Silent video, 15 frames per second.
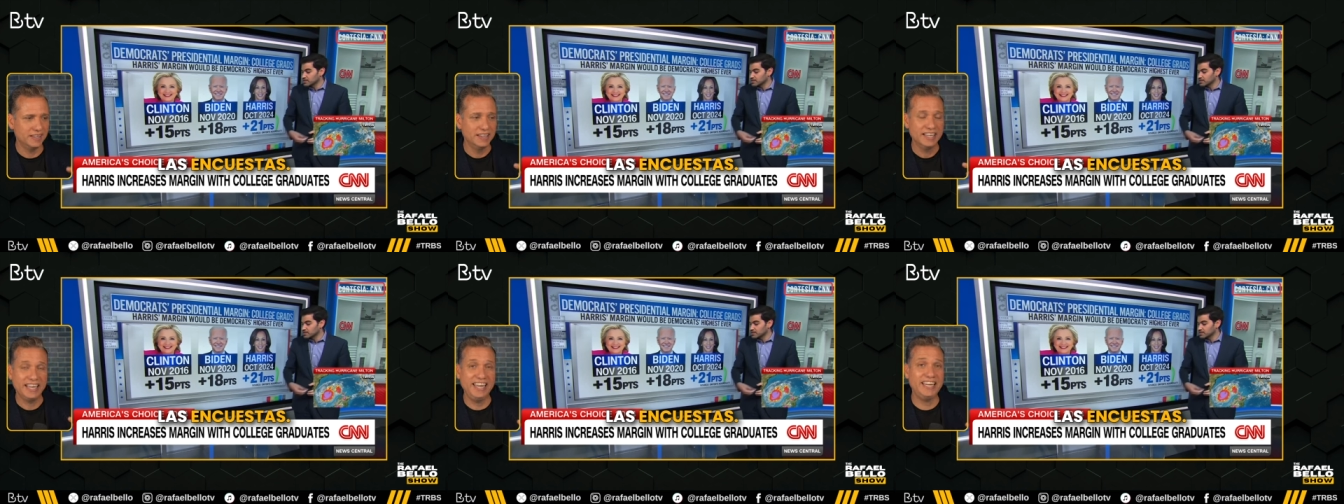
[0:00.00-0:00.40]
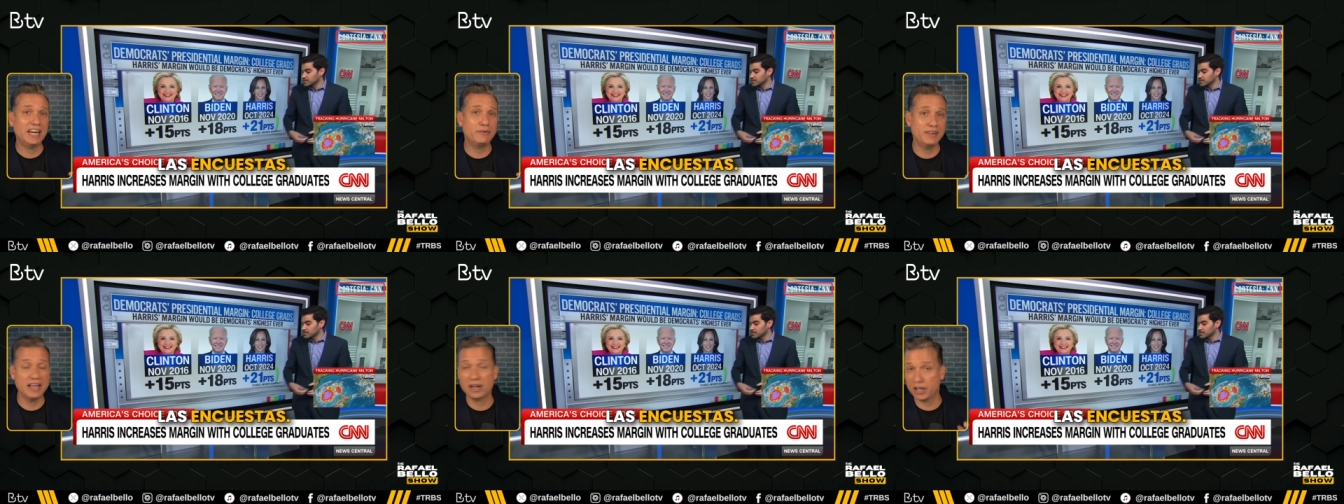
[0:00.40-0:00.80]

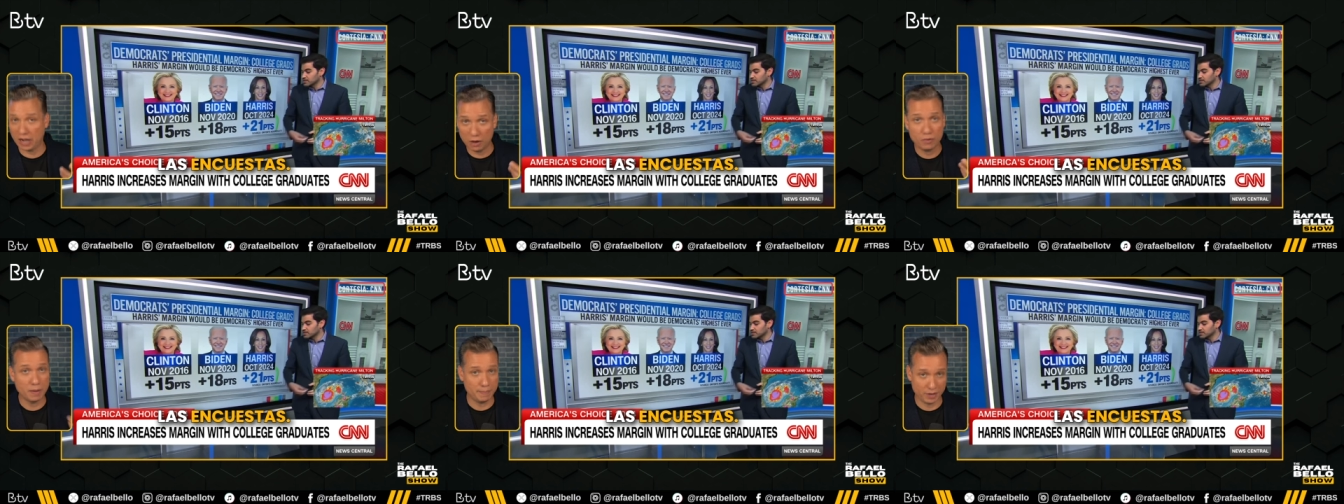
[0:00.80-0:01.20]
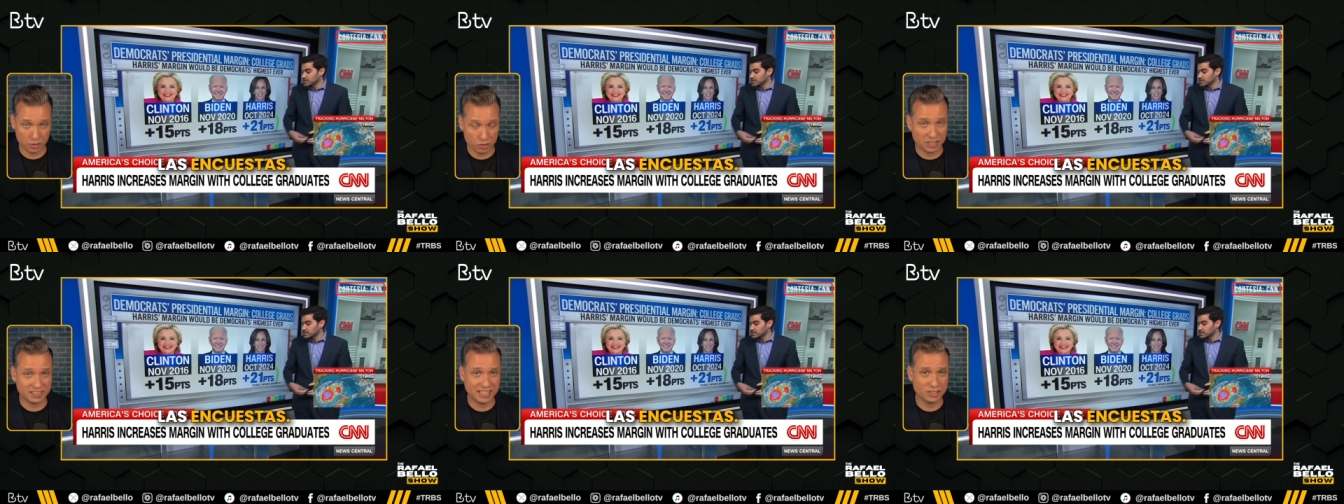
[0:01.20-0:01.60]
Hillary, aunque perdió
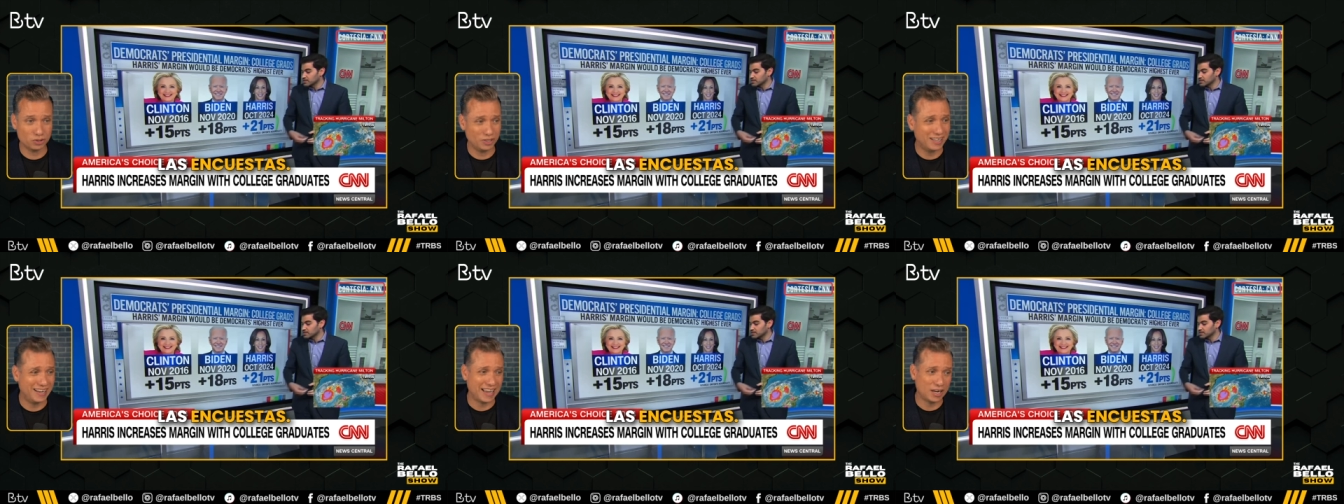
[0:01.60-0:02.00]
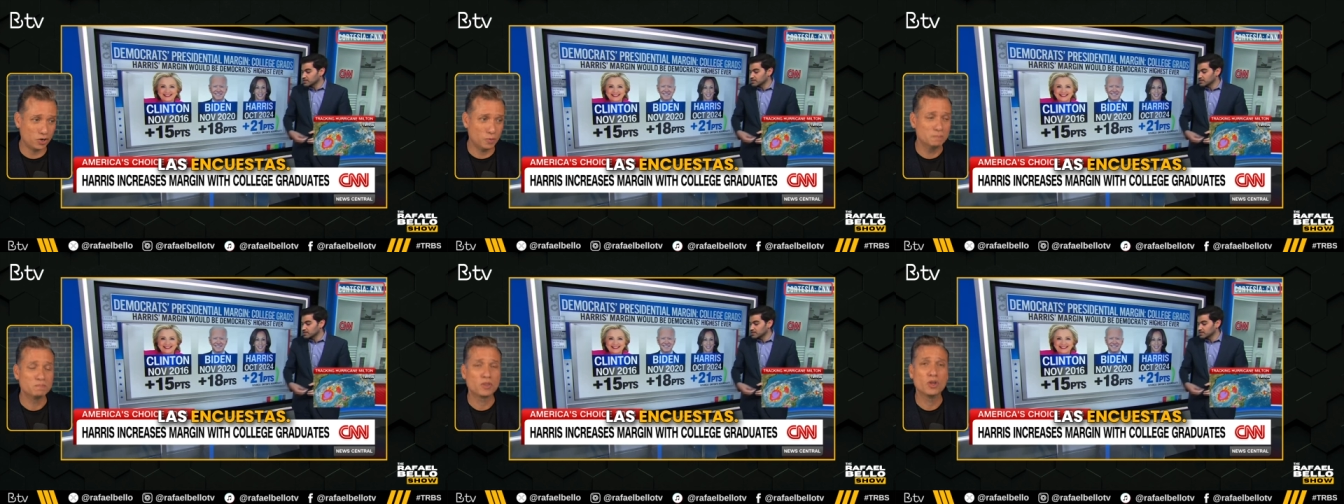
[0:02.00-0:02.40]
las elecciones, le ganó
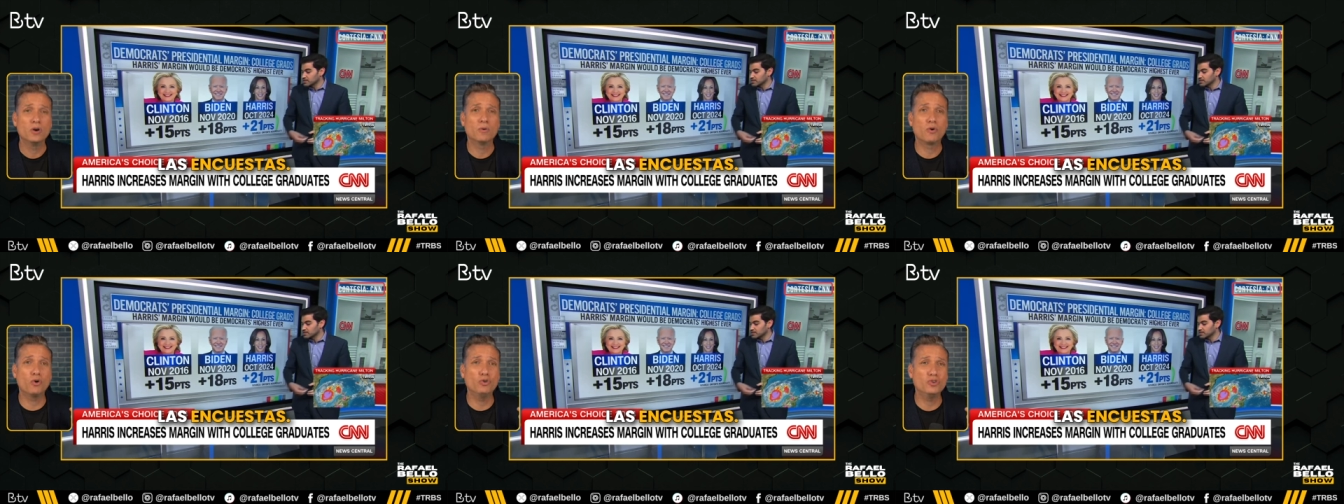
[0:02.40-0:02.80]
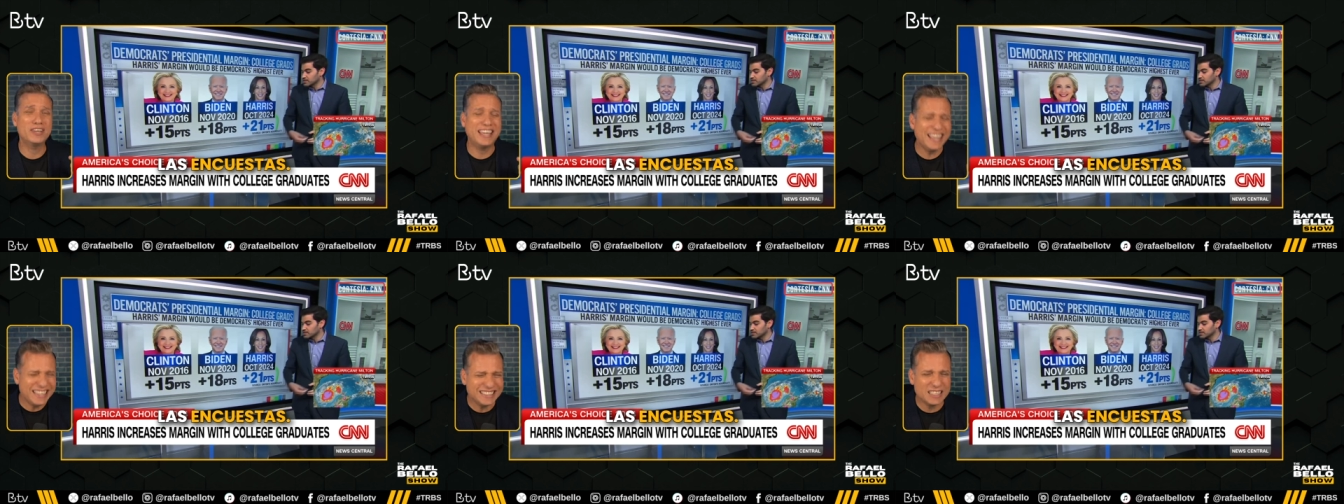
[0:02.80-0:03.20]
con
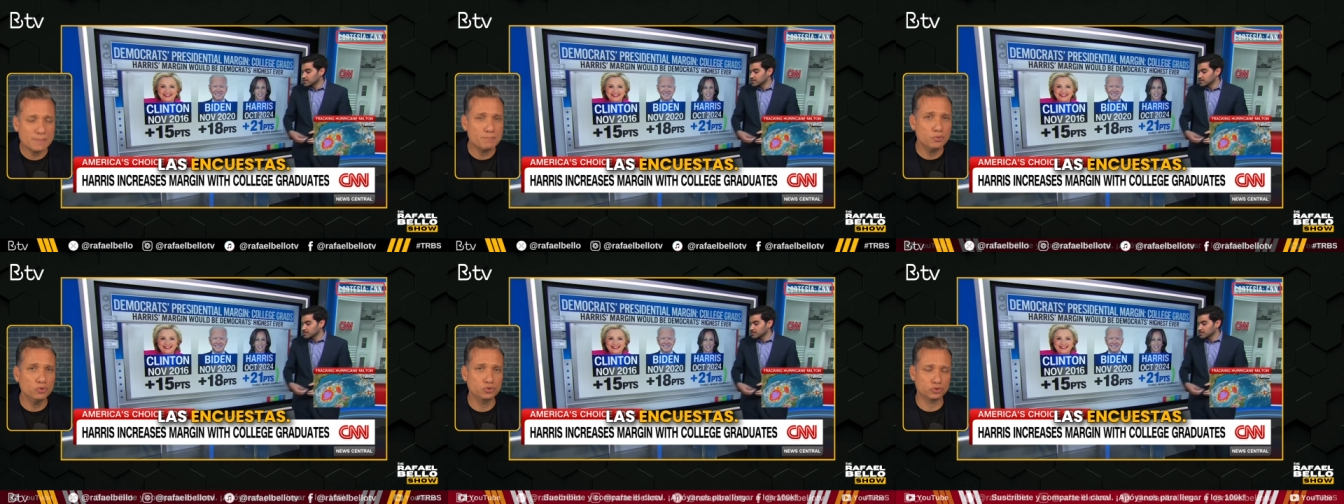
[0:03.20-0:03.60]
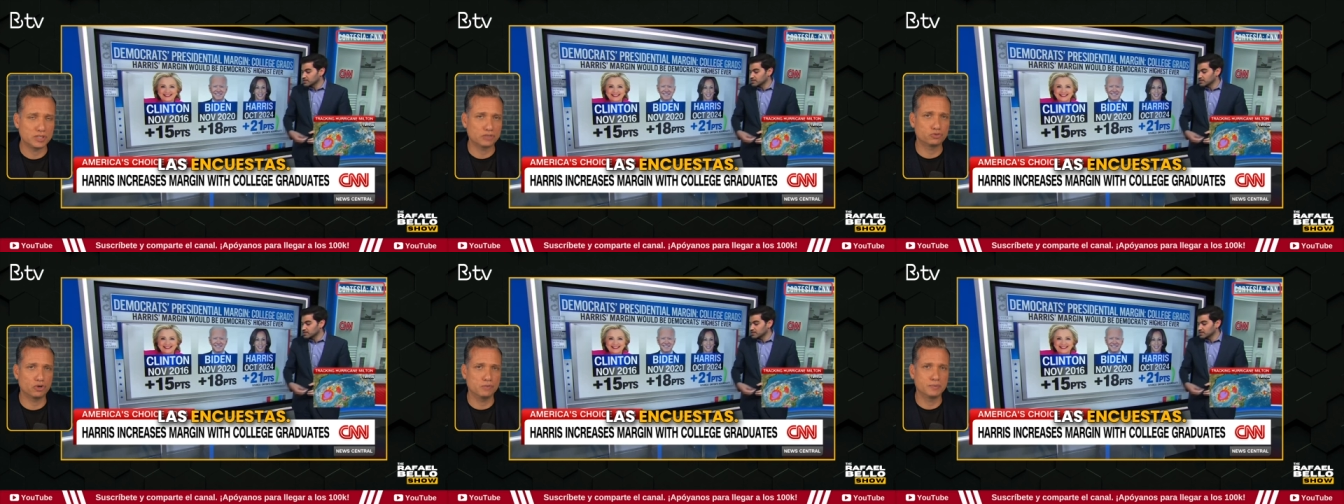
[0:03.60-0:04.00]
15 puntos a
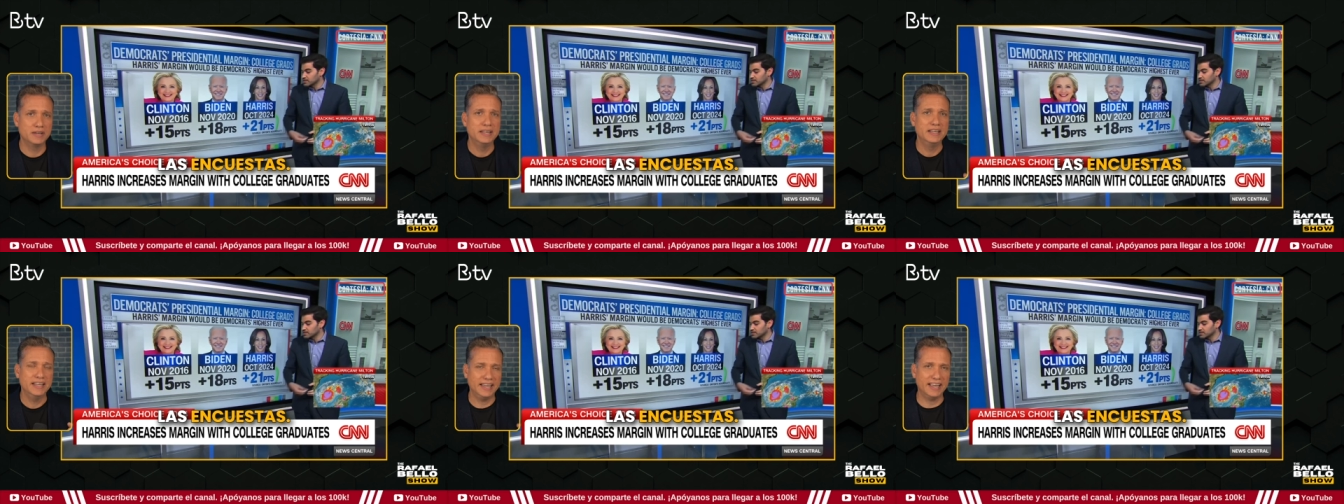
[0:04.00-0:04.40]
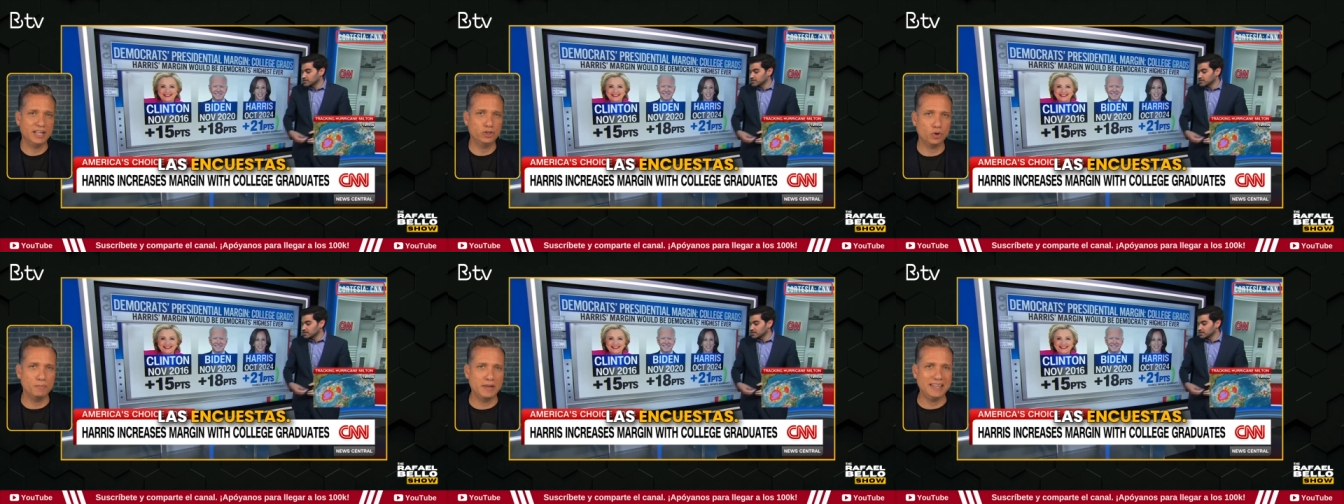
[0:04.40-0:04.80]
Trump en el
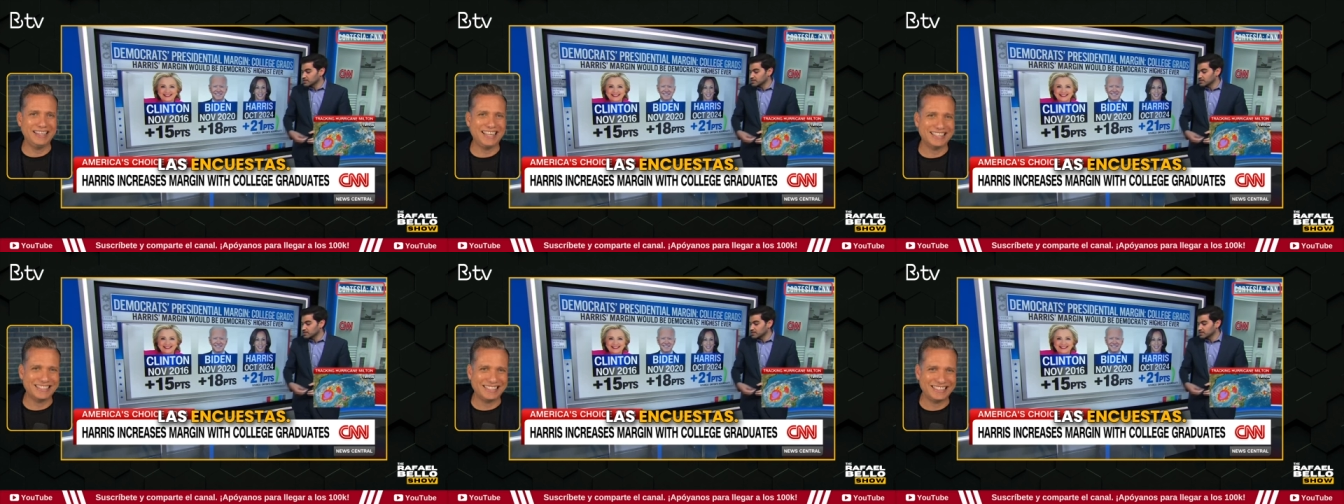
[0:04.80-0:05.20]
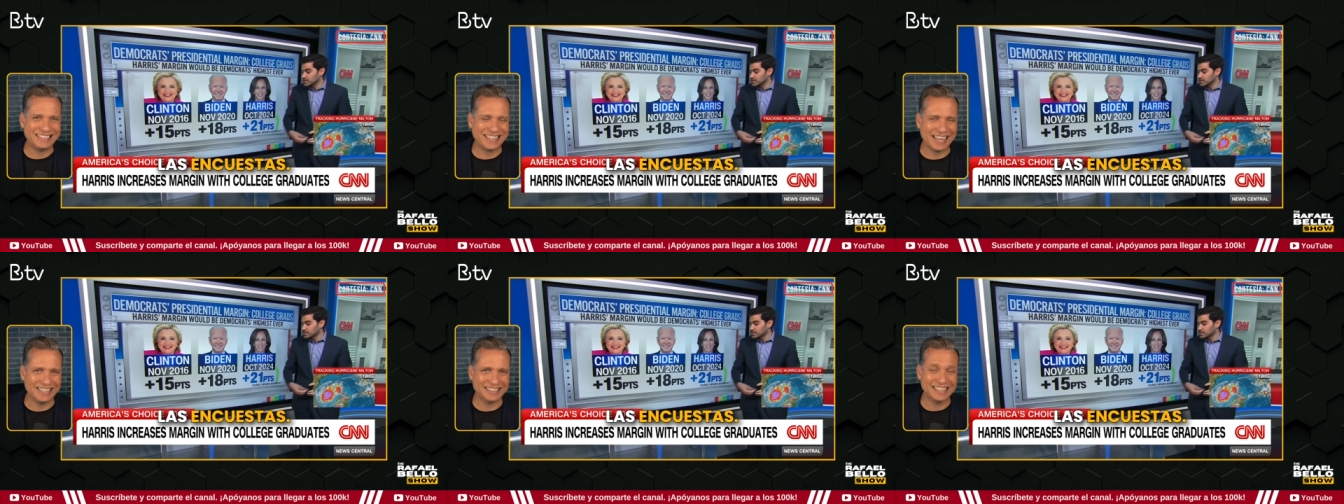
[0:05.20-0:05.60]

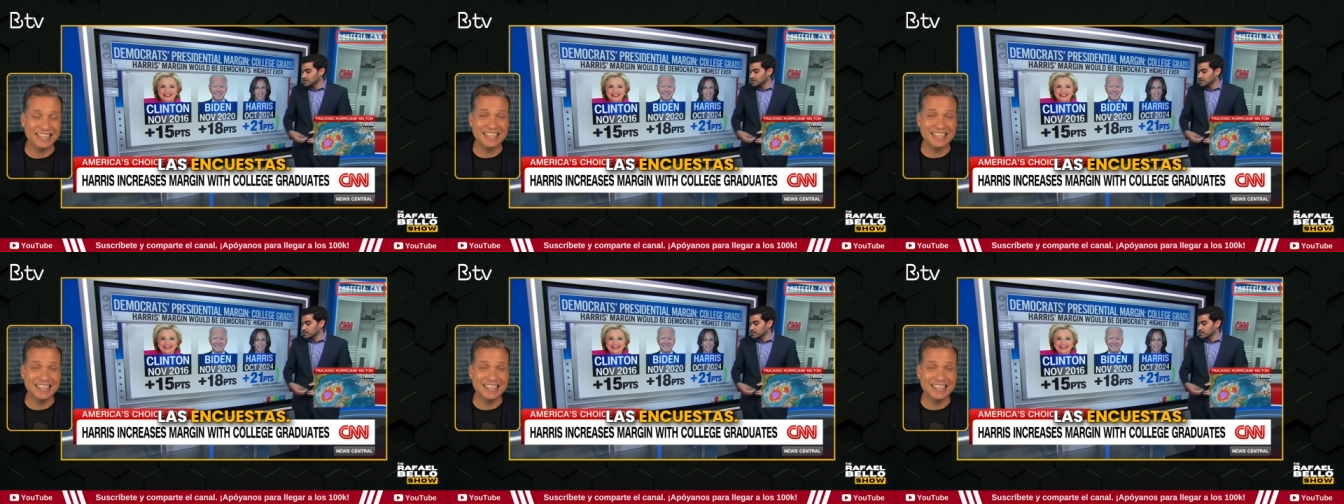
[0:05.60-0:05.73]
2016.